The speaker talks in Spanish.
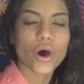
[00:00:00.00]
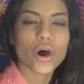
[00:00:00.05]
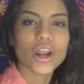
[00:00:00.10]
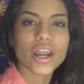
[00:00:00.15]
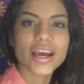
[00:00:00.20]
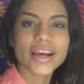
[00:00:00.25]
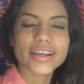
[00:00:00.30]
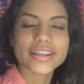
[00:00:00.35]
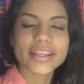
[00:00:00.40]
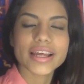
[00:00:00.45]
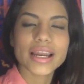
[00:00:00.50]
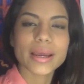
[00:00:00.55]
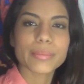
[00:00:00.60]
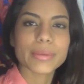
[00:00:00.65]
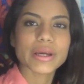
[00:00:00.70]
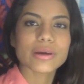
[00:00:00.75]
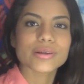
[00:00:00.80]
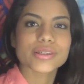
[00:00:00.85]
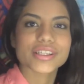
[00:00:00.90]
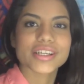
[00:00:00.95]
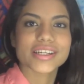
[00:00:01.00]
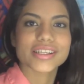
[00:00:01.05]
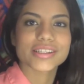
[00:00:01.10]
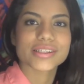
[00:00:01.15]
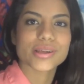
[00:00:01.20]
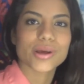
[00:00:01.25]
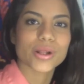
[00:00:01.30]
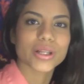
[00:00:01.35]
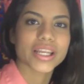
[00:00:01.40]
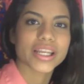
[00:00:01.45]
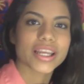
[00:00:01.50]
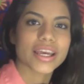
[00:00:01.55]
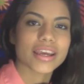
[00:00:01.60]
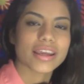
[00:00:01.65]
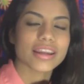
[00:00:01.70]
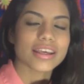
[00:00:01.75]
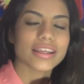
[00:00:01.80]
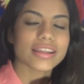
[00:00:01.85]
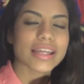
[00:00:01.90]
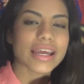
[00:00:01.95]
Hola, ¿qué tal amigos de Sol de
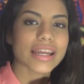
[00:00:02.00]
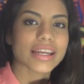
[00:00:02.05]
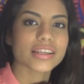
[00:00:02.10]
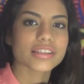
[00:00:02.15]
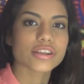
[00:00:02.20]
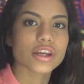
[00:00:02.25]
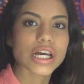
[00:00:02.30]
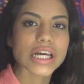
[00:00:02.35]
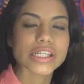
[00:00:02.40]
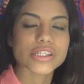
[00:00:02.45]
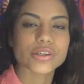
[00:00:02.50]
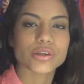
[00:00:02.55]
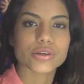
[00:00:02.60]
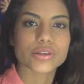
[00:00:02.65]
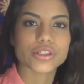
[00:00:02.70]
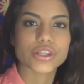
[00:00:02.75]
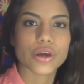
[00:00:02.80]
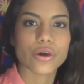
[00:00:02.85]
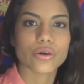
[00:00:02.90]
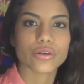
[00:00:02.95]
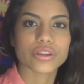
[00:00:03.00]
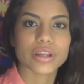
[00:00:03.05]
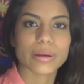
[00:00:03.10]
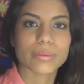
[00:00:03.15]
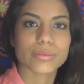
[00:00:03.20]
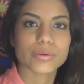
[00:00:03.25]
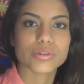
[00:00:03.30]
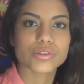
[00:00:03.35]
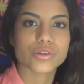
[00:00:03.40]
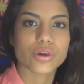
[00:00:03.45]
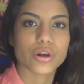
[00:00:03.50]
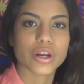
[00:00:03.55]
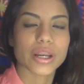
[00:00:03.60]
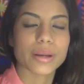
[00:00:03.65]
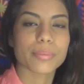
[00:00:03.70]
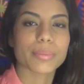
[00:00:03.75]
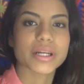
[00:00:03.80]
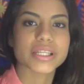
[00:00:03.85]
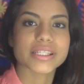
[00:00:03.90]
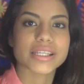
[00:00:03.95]
Nayarit? En esta ocasión nos encontramos con
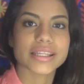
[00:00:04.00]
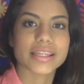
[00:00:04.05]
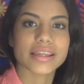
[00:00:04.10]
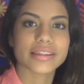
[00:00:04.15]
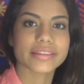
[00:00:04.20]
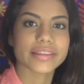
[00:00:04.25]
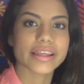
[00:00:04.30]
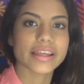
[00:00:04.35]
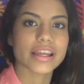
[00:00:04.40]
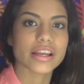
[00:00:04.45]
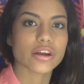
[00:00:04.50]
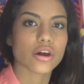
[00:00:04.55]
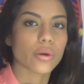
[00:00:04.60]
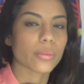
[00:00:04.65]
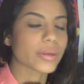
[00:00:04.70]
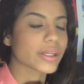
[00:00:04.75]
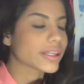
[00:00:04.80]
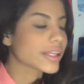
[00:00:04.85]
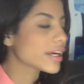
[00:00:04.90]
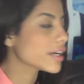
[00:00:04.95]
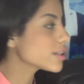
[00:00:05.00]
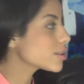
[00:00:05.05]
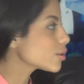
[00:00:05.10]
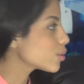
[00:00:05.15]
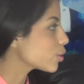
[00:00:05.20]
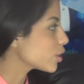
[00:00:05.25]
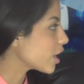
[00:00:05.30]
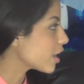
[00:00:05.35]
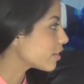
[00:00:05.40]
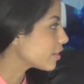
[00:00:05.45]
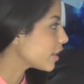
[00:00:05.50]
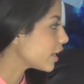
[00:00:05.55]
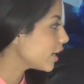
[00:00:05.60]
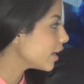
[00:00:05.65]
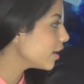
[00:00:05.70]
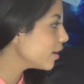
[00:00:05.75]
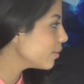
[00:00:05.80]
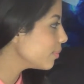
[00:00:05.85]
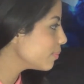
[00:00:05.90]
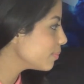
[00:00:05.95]
el presidente del Comité
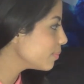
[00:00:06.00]
Estudiantil